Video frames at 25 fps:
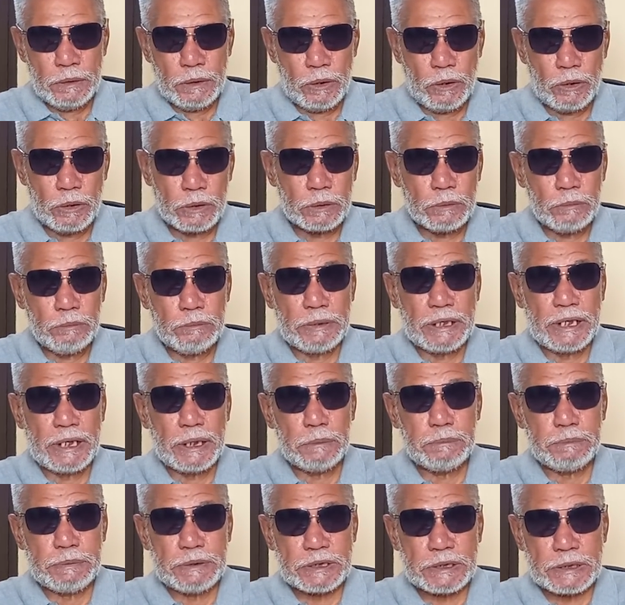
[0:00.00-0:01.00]
और
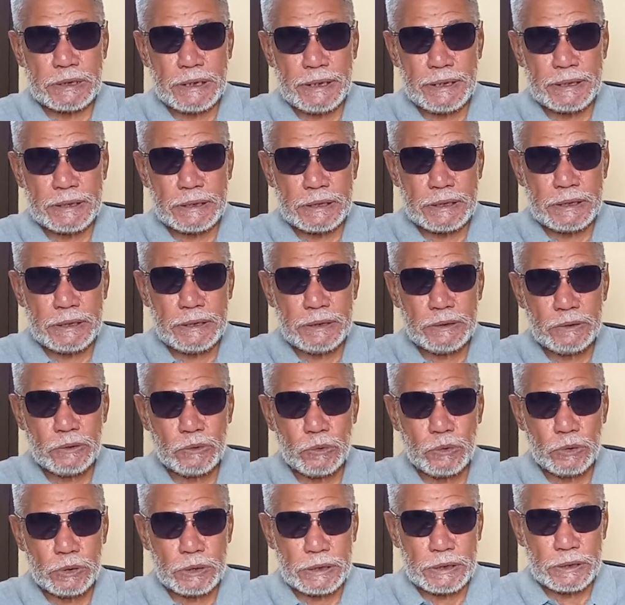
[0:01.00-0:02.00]
मेरे पिछले तीन
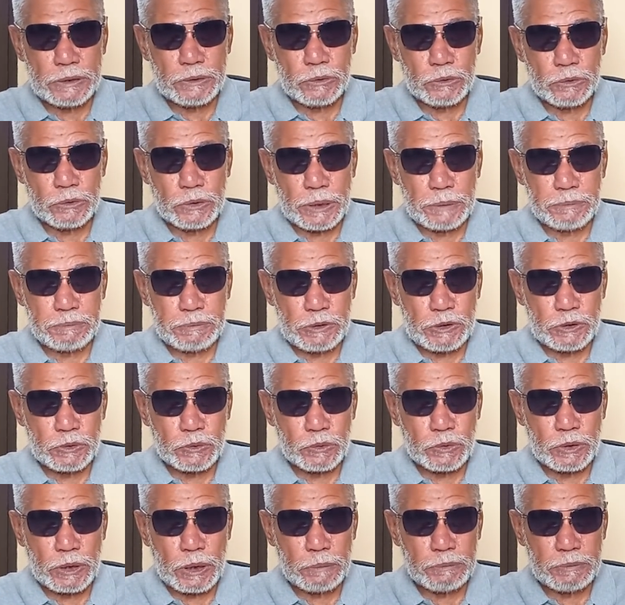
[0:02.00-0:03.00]
दो तीन जो
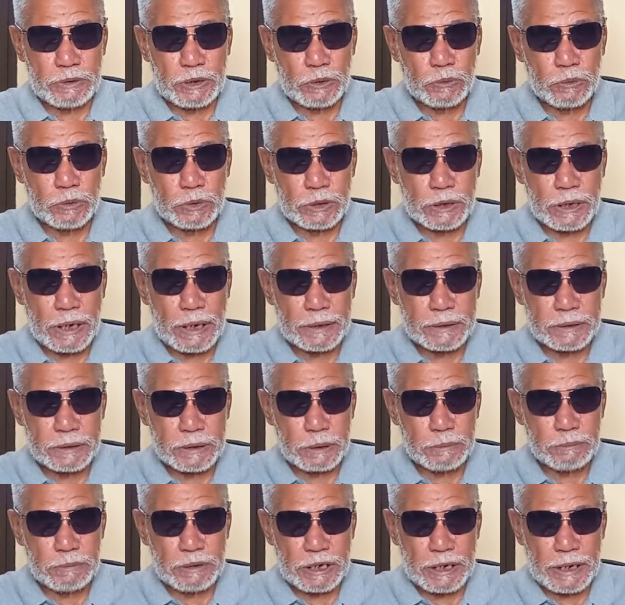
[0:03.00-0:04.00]
एपिसोड हमने गुजरात
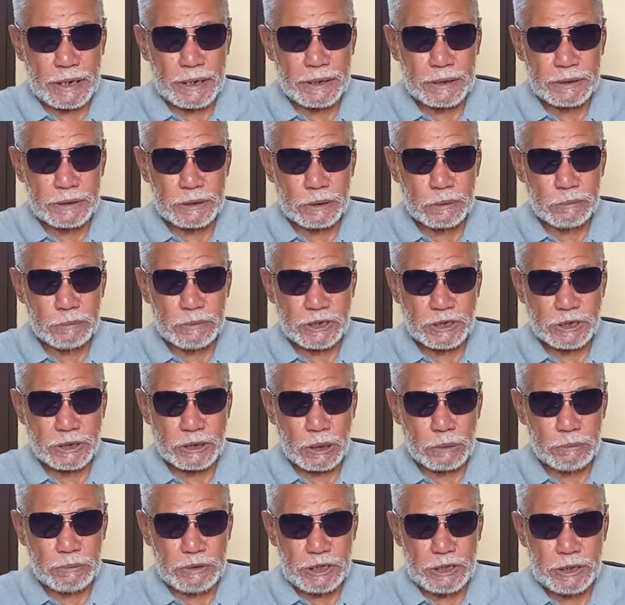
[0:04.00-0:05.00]
के बनाए जिनमें
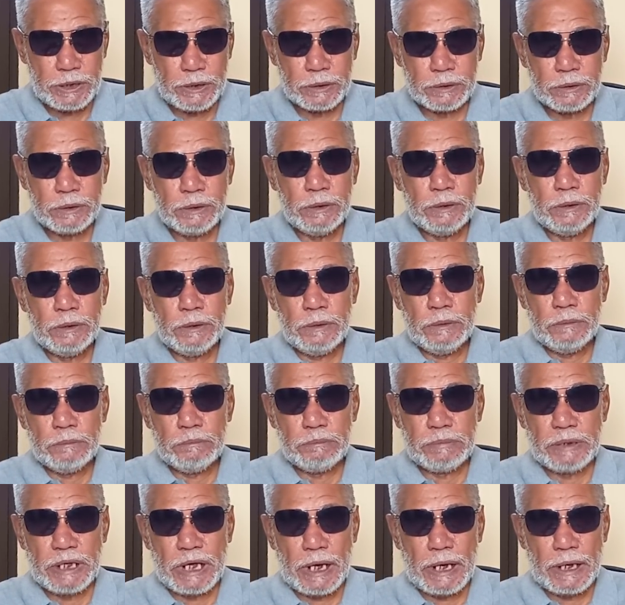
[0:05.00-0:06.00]
शबीर
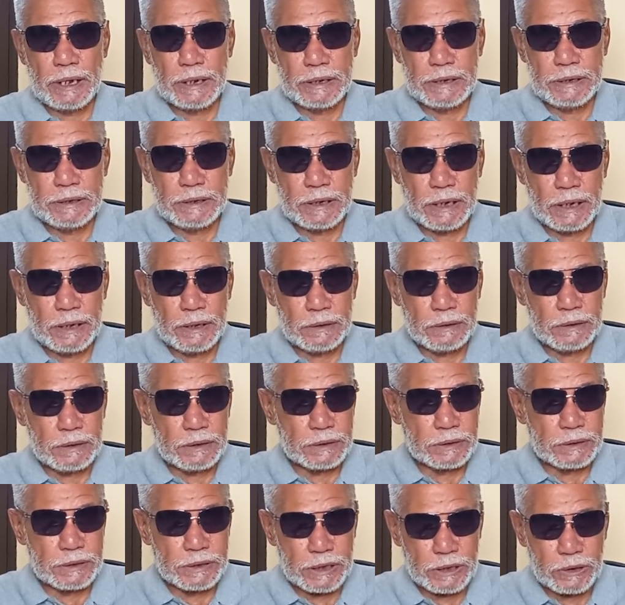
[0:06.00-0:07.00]
बिहारी का
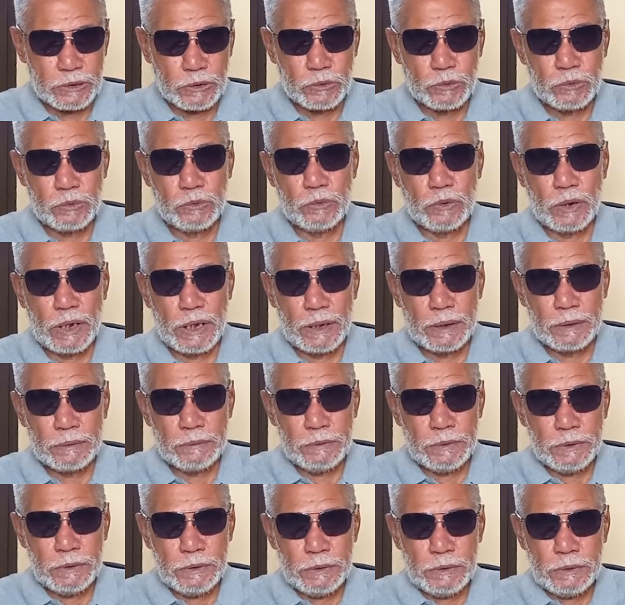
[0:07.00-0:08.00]
जिक्र हुआ
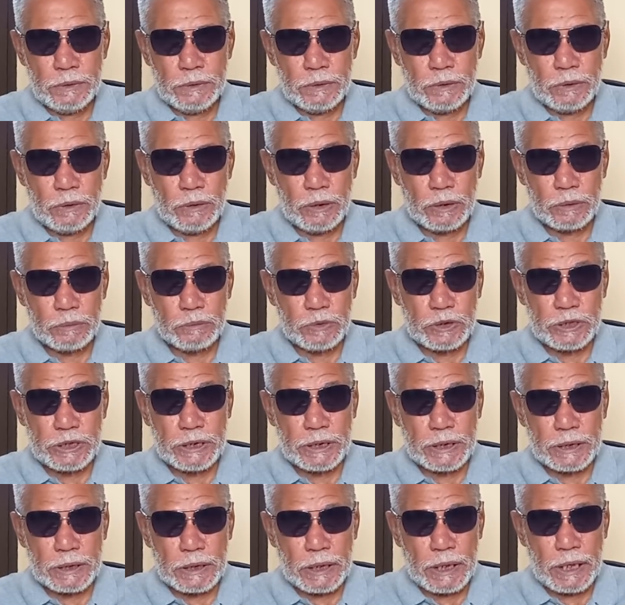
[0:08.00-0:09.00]
और मुझे
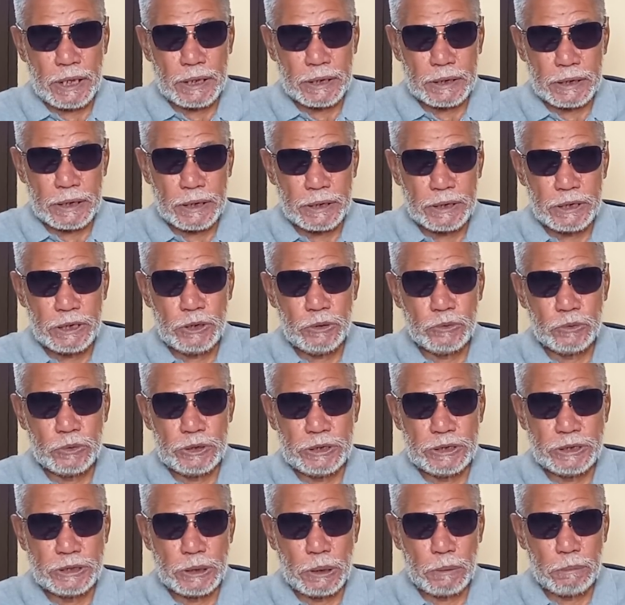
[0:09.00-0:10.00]
हैरानी
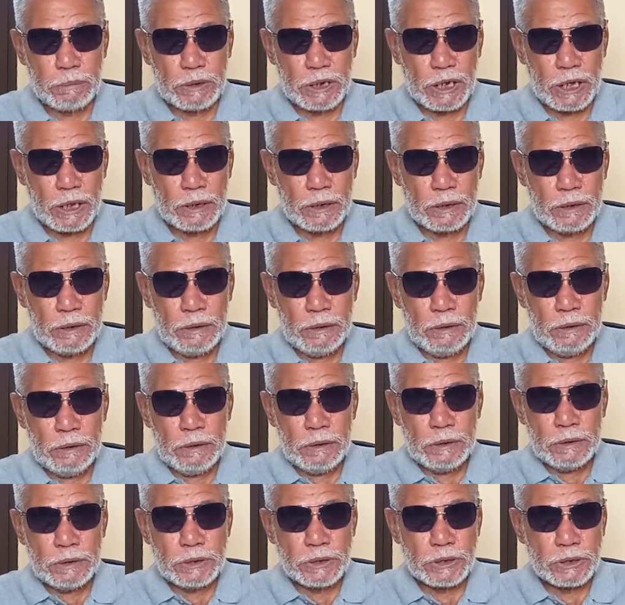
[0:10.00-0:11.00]
हुई जब कल
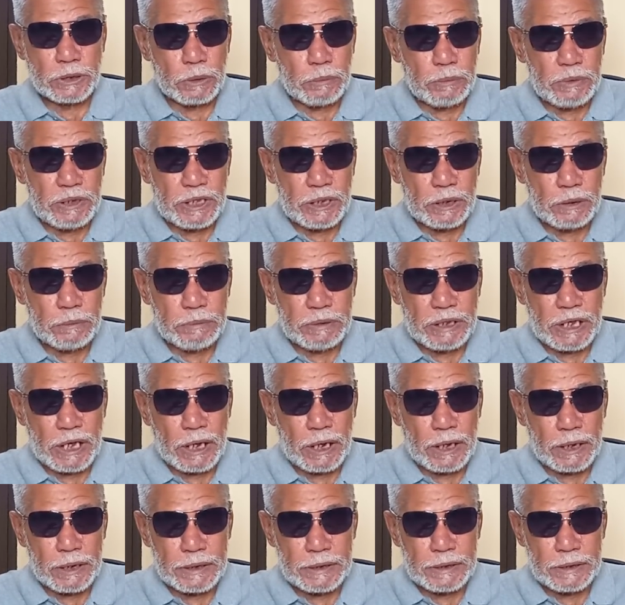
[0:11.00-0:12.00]
शबीर
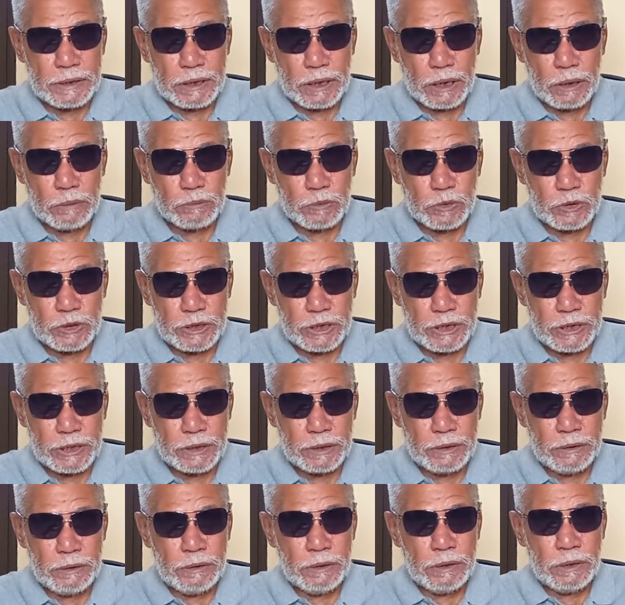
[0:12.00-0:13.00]
बिहारी का मुझे
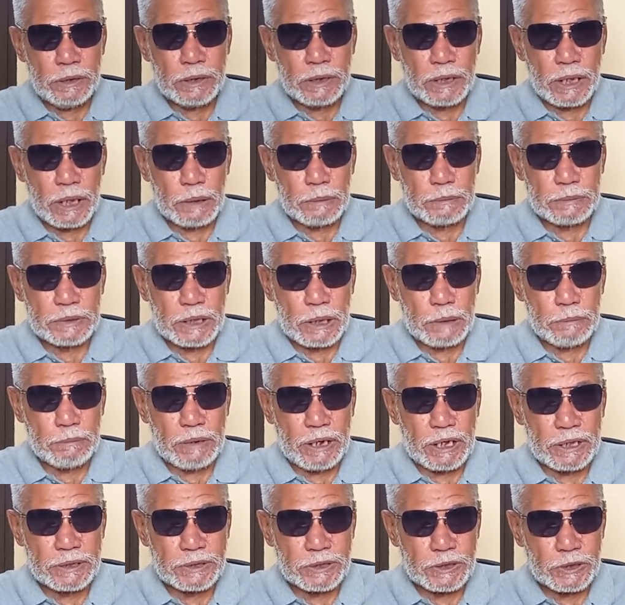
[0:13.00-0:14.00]

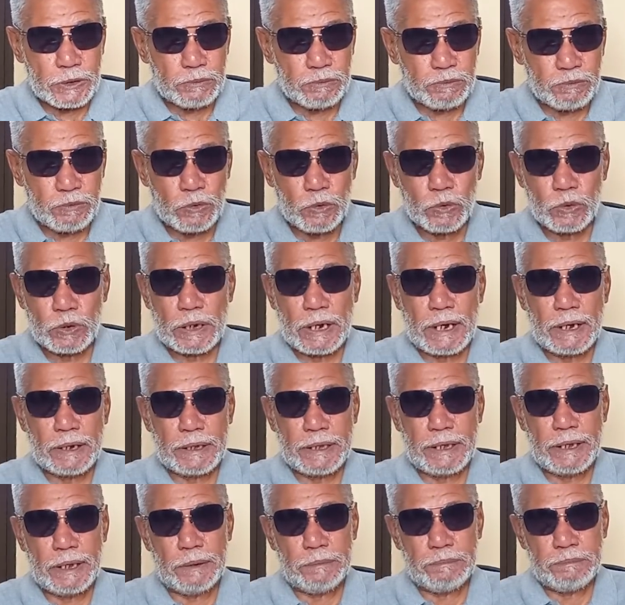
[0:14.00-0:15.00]
अहमदाबाद से फ़ोन आ
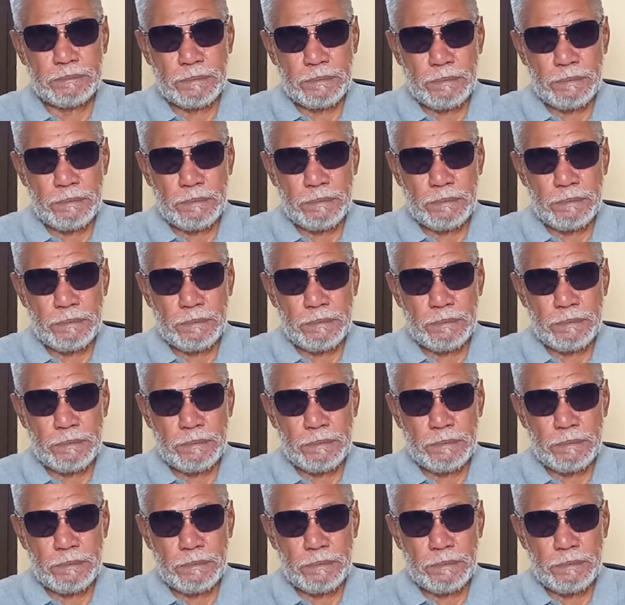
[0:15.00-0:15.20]
गया